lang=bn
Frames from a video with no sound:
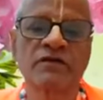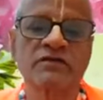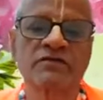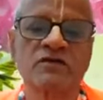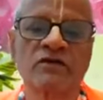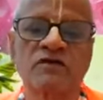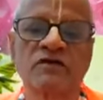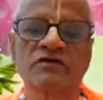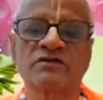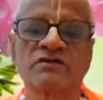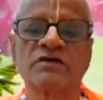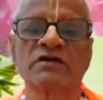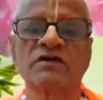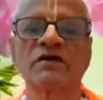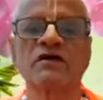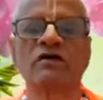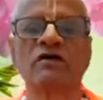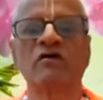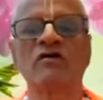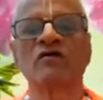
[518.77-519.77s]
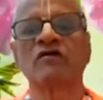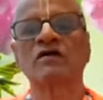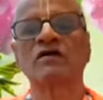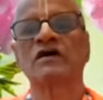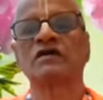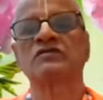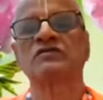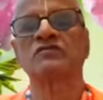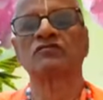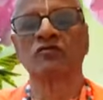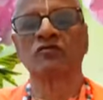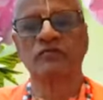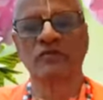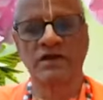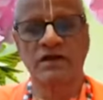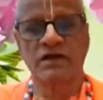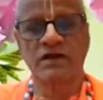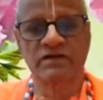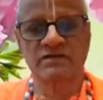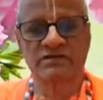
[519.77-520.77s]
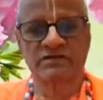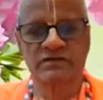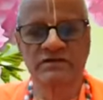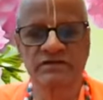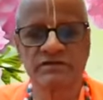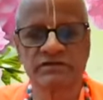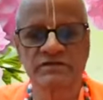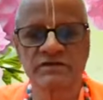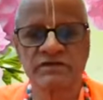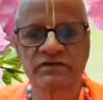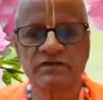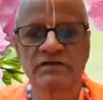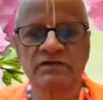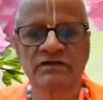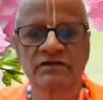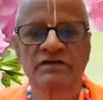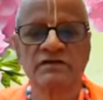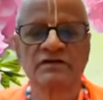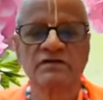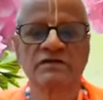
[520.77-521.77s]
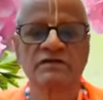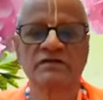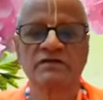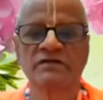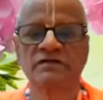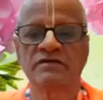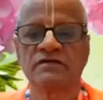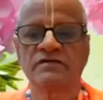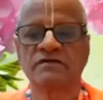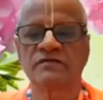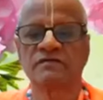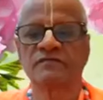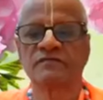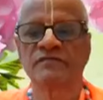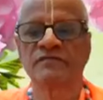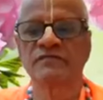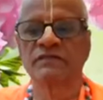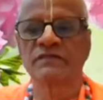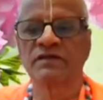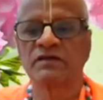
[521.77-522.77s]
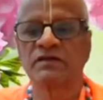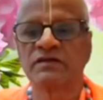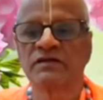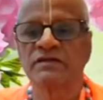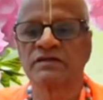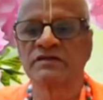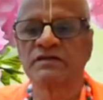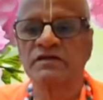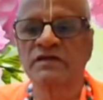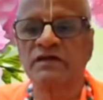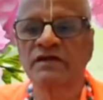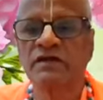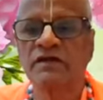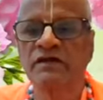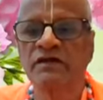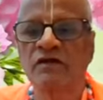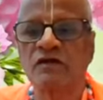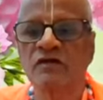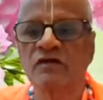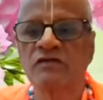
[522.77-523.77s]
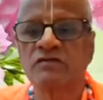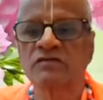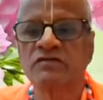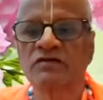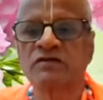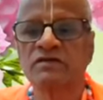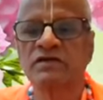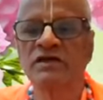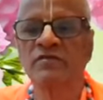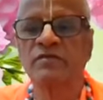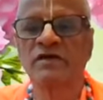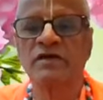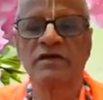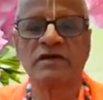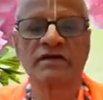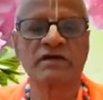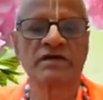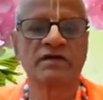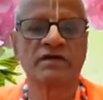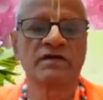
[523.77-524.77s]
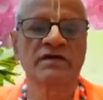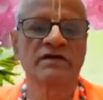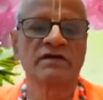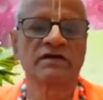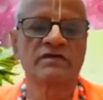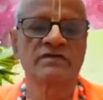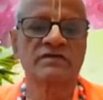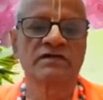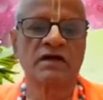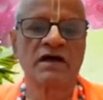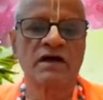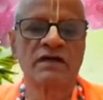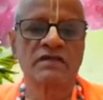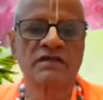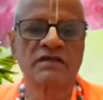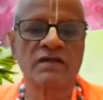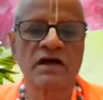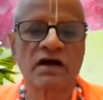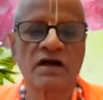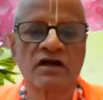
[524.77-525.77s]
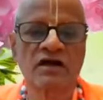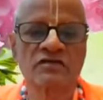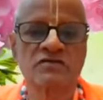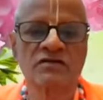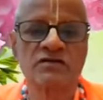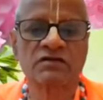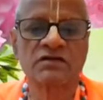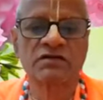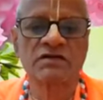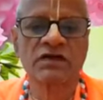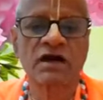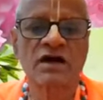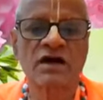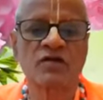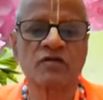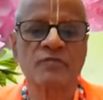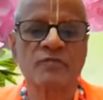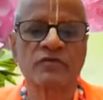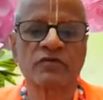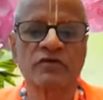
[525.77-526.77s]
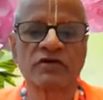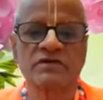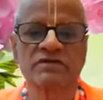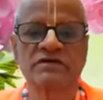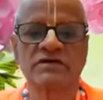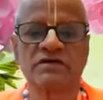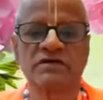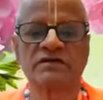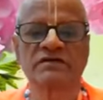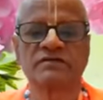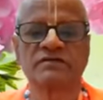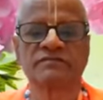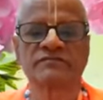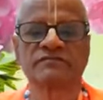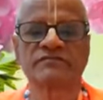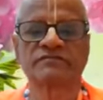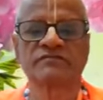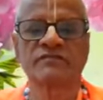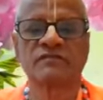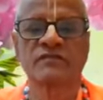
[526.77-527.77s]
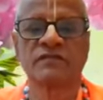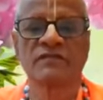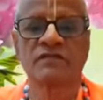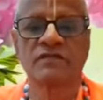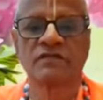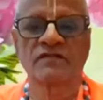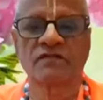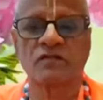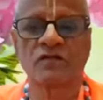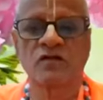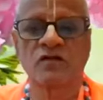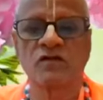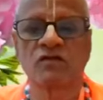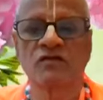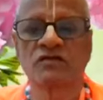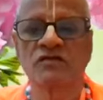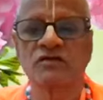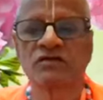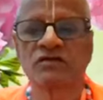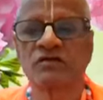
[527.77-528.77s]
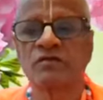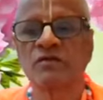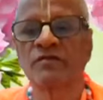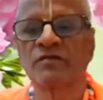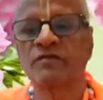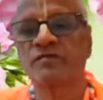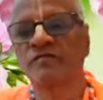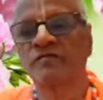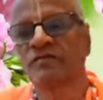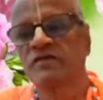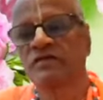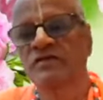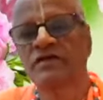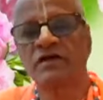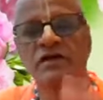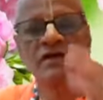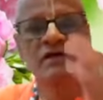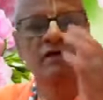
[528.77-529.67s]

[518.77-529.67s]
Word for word: আবার সংকর্ষণকে অহংকার তত্ত্ব বলা হচ্ছে হ্যাঁ। তিনি অনন্ত দেবে তার ধারণ শক্তি আরোপ করেছেন অনন্ত দেবের মধ্যে